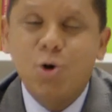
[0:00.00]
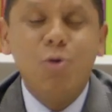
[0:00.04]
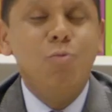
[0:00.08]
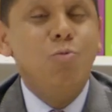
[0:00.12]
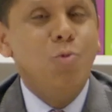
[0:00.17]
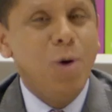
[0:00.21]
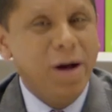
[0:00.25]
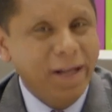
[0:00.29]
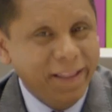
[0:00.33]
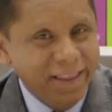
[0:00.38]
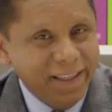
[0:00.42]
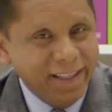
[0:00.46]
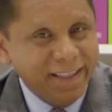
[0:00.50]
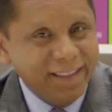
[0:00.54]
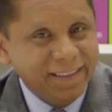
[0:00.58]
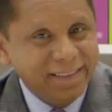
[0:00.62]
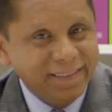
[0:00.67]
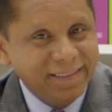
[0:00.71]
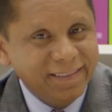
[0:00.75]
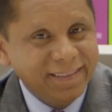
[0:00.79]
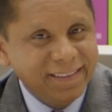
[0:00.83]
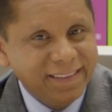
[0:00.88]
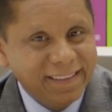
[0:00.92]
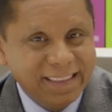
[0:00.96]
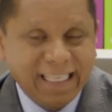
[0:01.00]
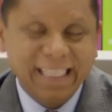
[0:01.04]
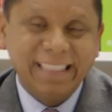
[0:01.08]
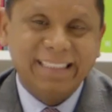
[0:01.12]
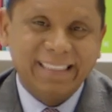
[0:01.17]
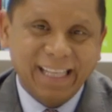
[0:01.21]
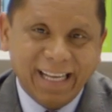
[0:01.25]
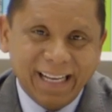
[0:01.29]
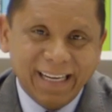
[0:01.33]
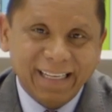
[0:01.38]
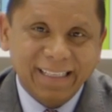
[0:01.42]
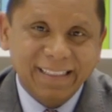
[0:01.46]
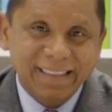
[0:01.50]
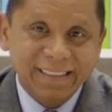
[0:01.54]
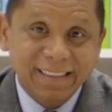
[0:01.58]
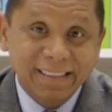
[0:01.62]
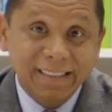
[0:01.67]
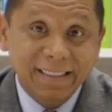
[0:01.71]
como anda? Que tal?